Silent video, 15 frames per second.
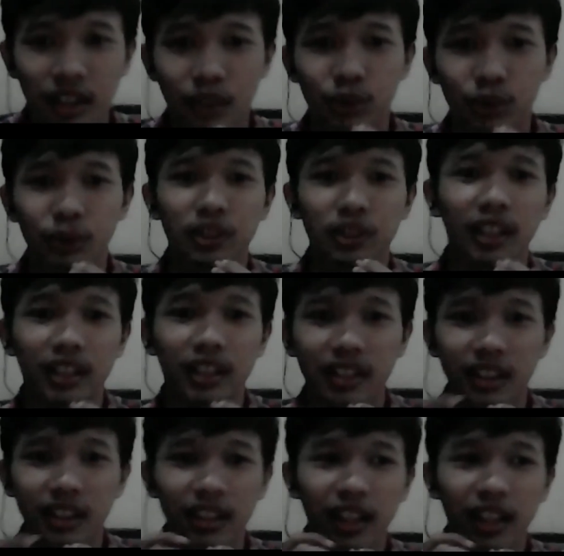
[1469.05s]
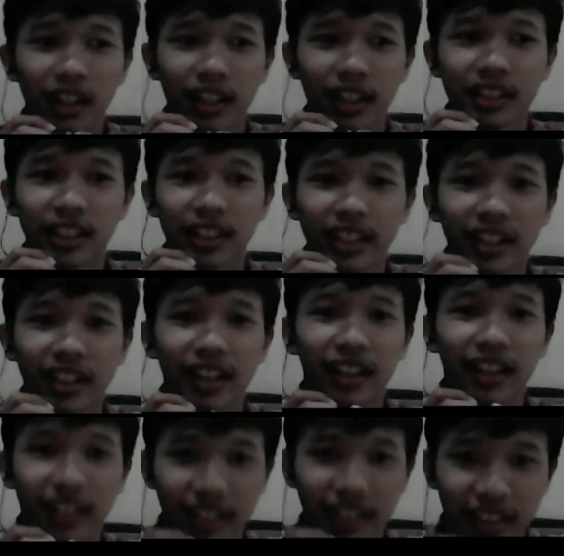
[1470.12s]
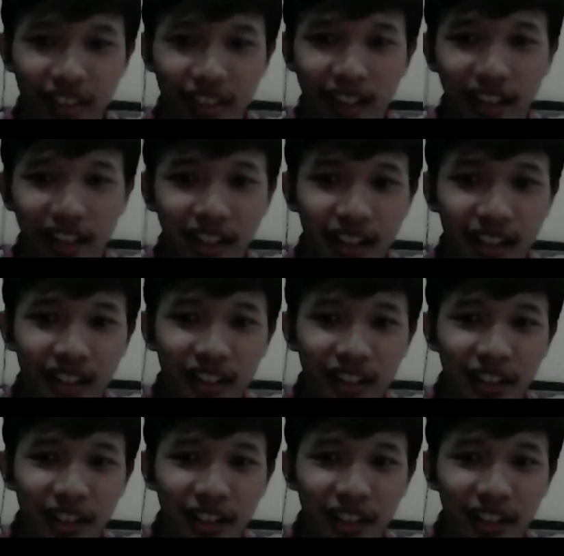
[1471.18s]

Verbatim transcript: khususnya di kajian yang terakhir ini karena